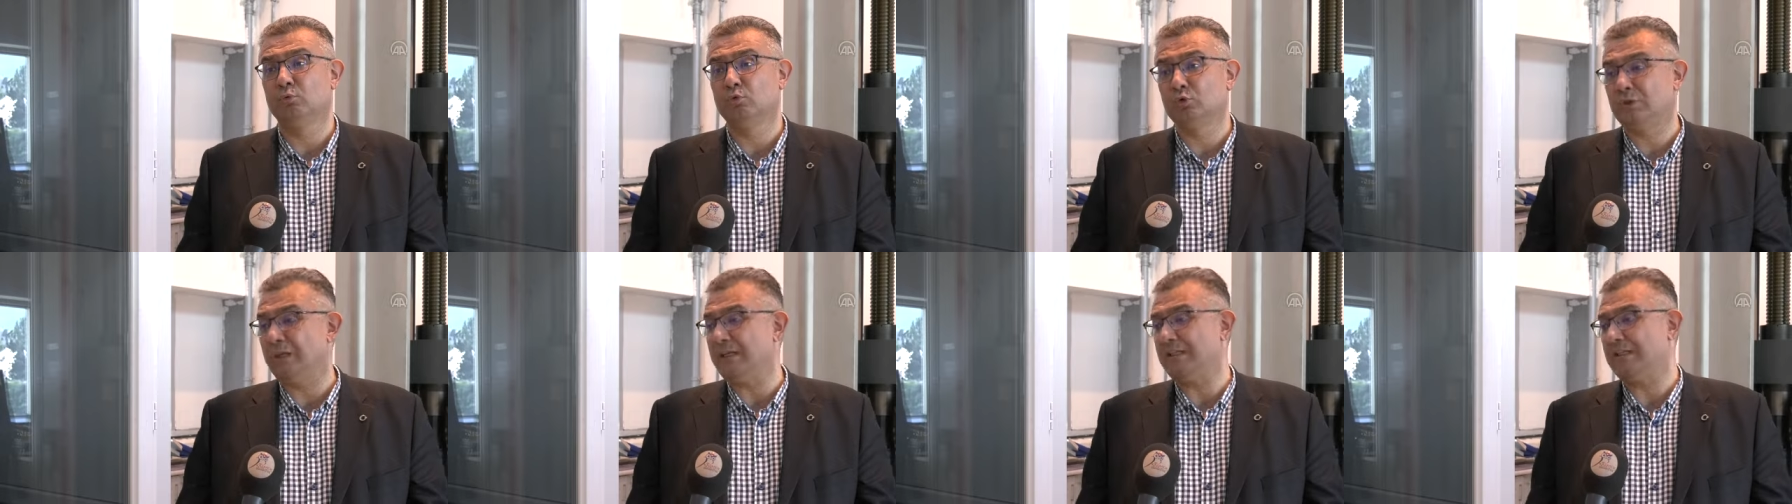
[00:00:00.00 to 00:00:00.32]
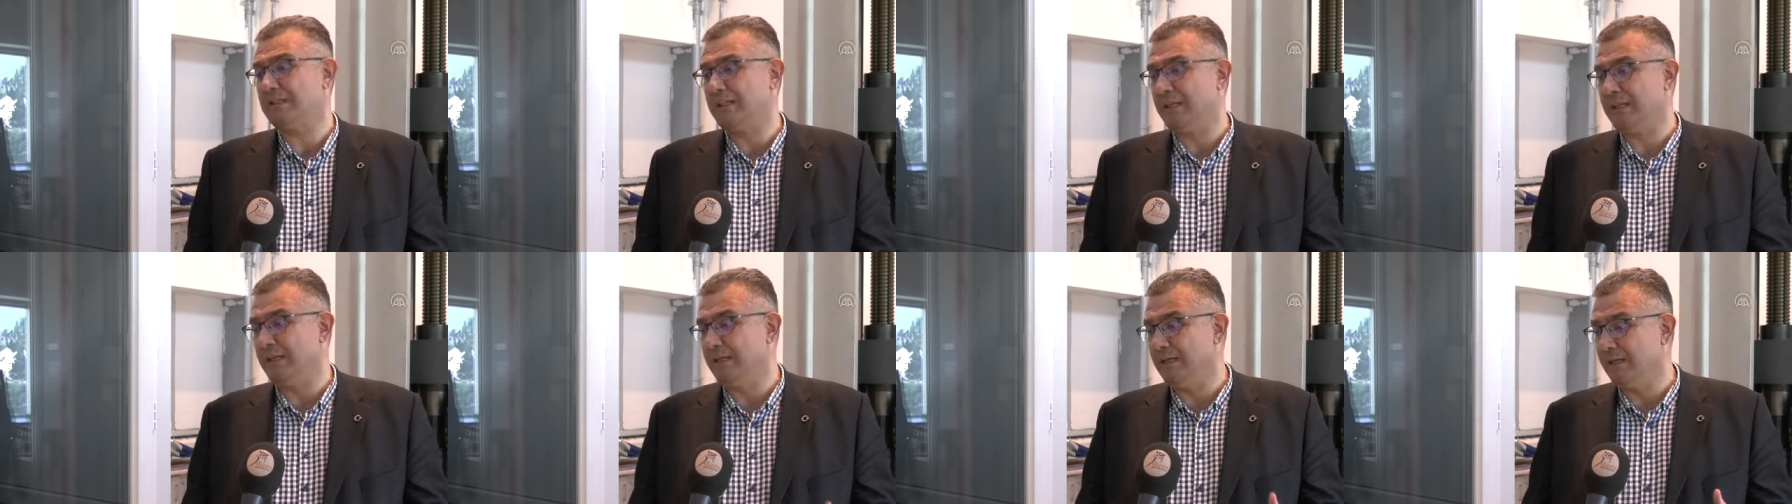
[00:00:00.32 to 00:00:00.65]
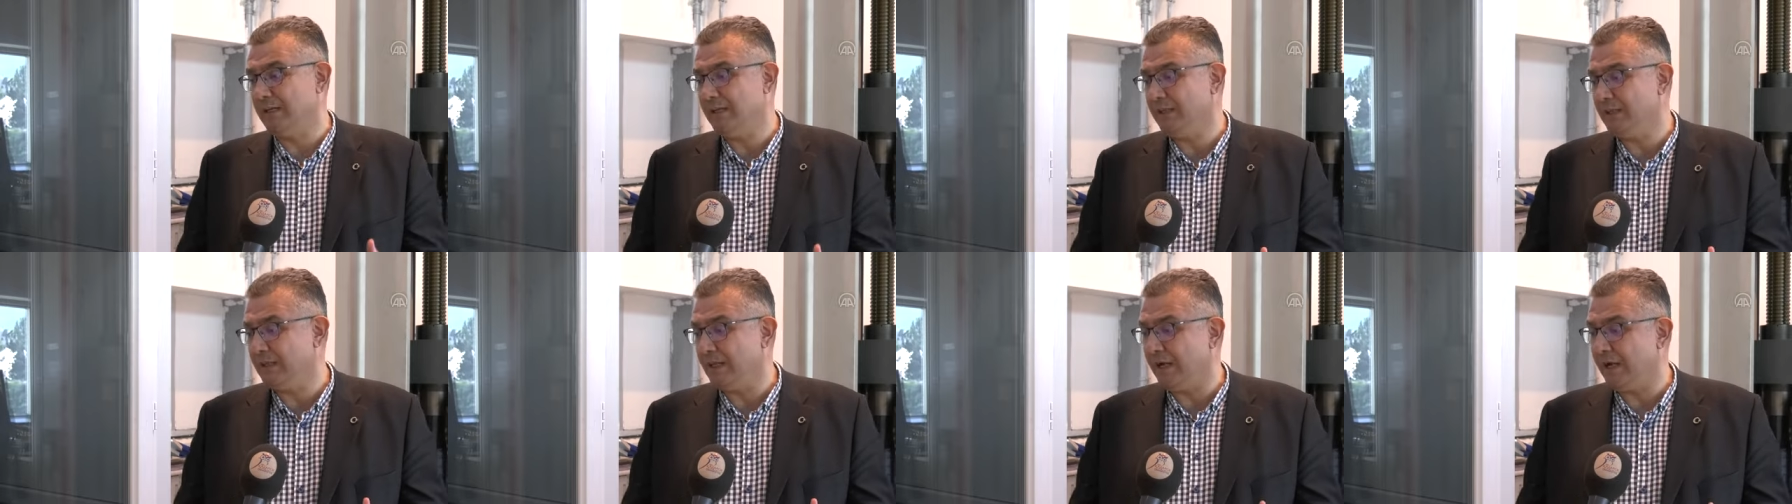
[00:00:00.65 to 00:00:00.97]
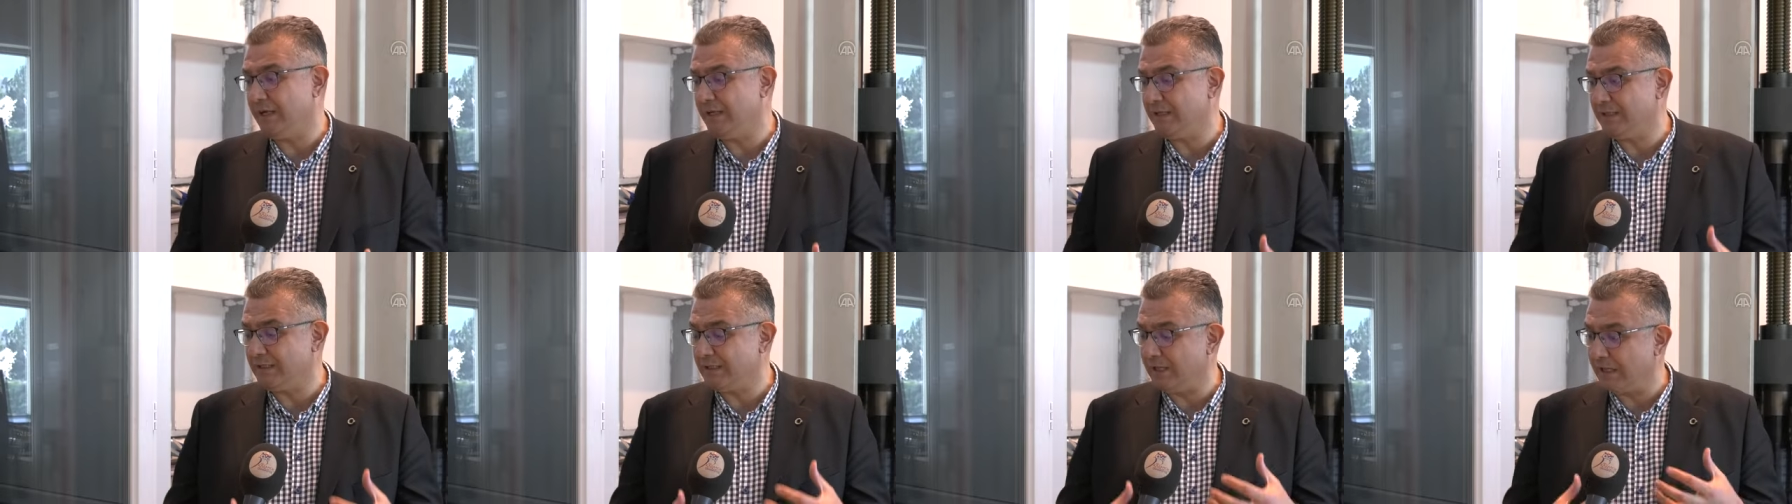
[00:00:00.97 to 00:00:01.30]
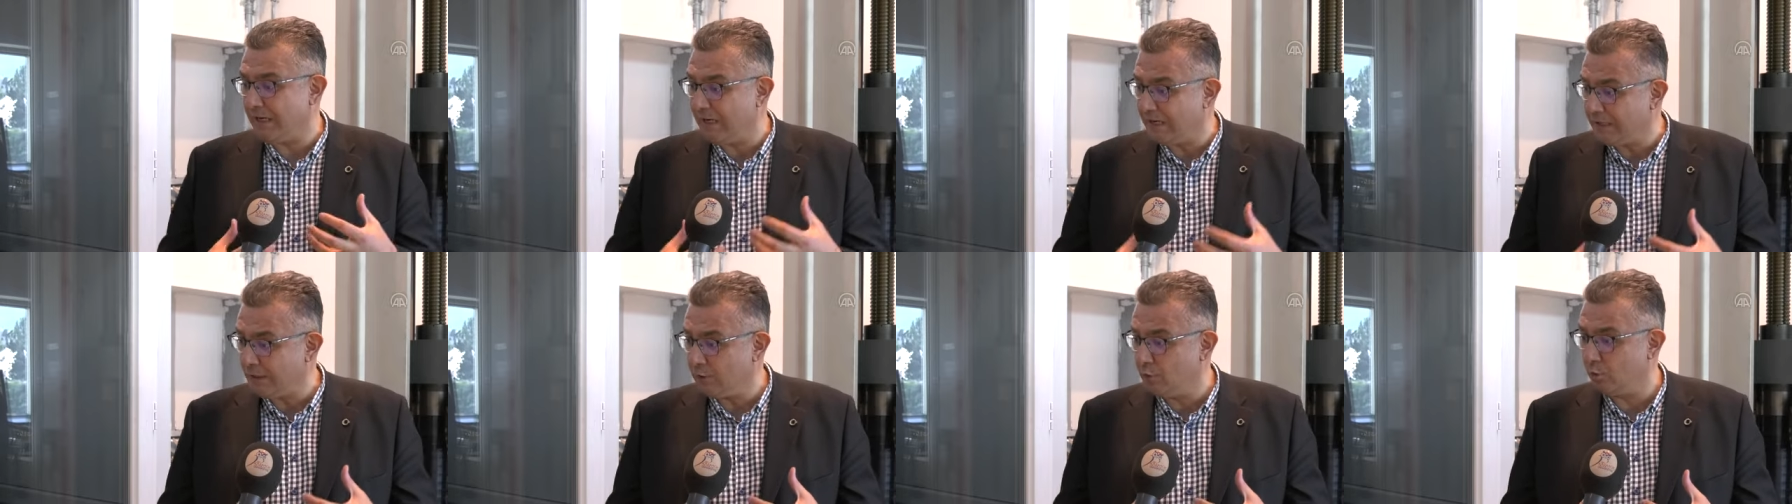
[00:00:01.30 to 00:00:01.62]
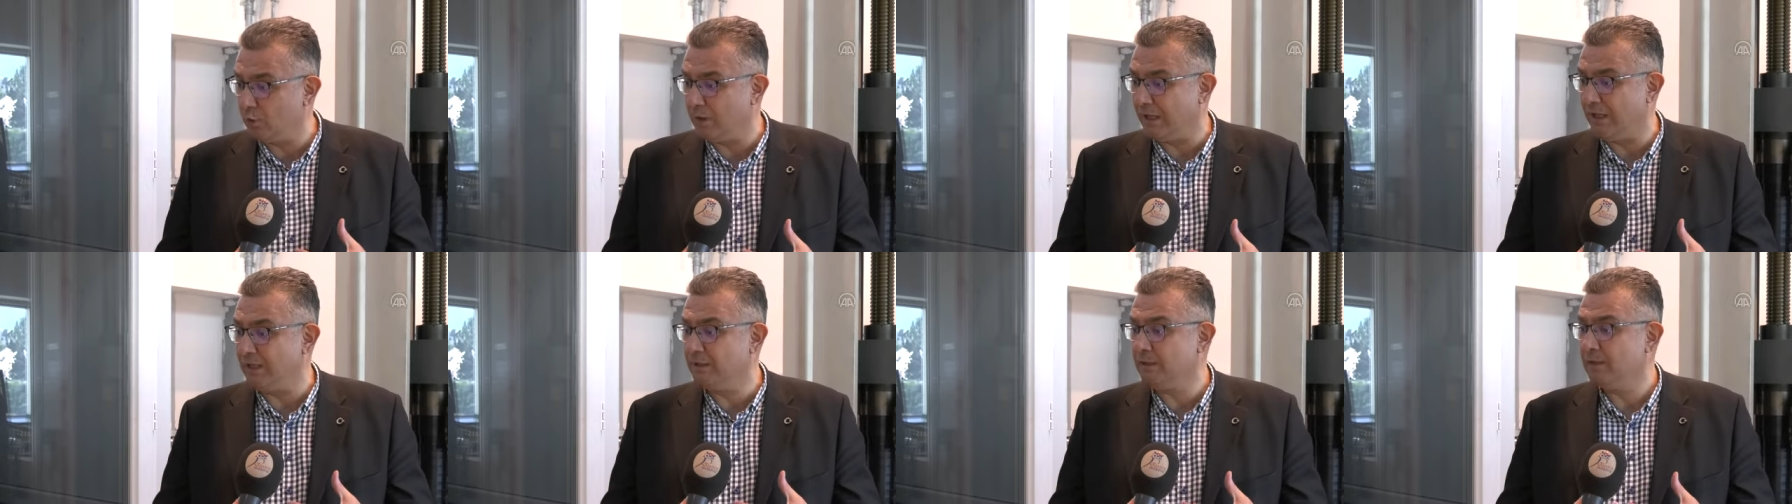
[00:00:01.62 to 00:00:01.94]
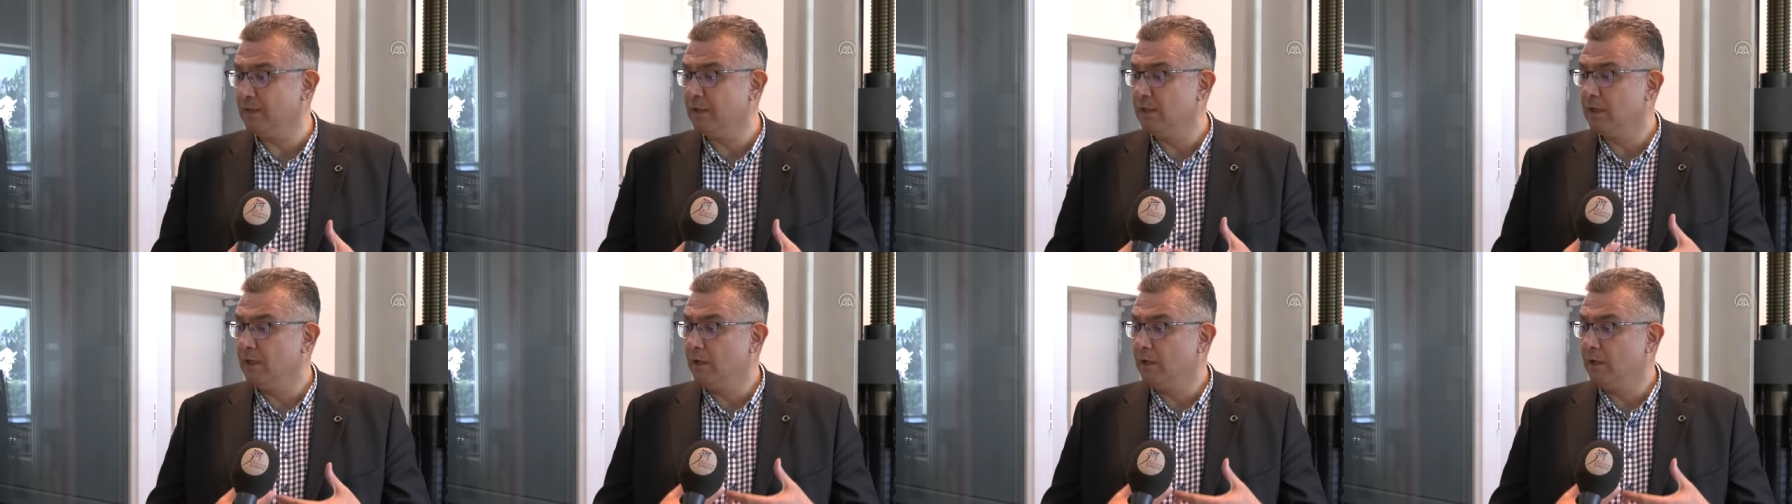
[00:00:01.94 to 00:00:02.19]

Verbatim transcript: bu testlerini yani gerekli olan